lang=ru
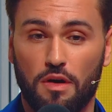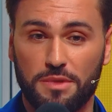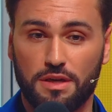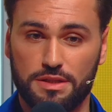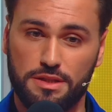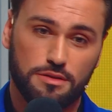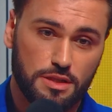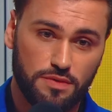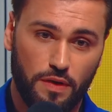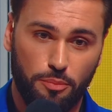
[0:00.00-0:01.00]
вам не хватило,
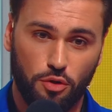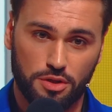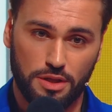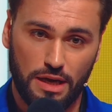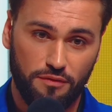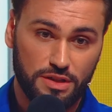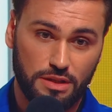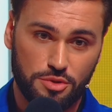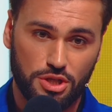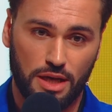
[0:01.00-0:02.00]
это свободы да, в
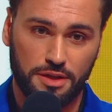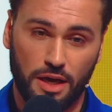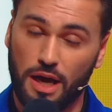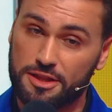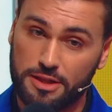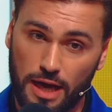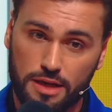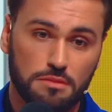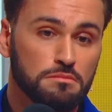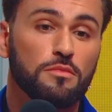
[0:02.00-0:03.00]
этом жанре. А
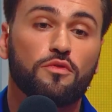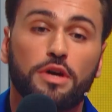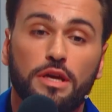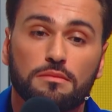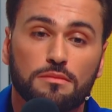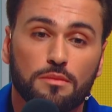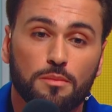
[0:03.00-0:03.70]
так вы